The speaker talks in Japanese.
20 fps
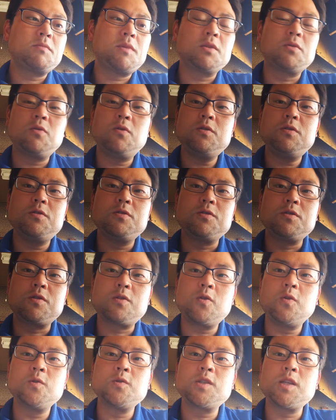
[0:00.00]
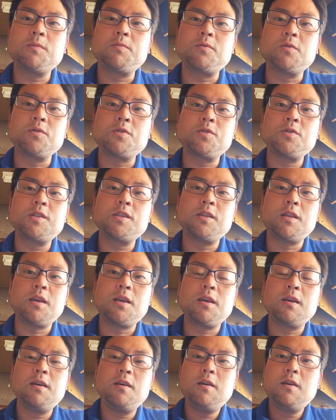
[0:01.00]
まあ、どういうコンセプト趣
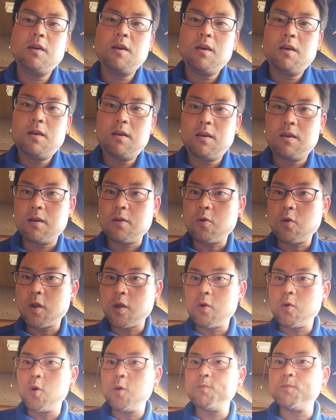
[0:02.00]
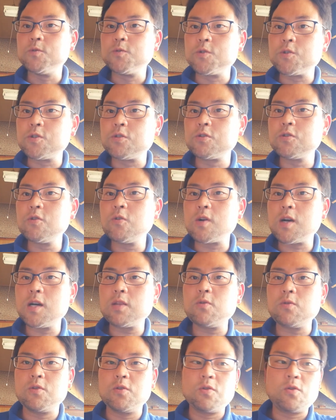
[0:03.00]
旨で、これをオープンするのか
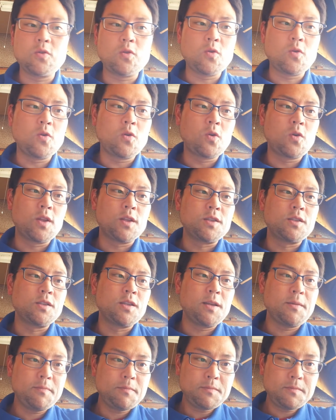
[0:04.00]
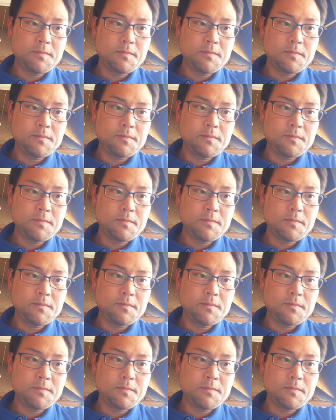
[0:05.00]
というところですね。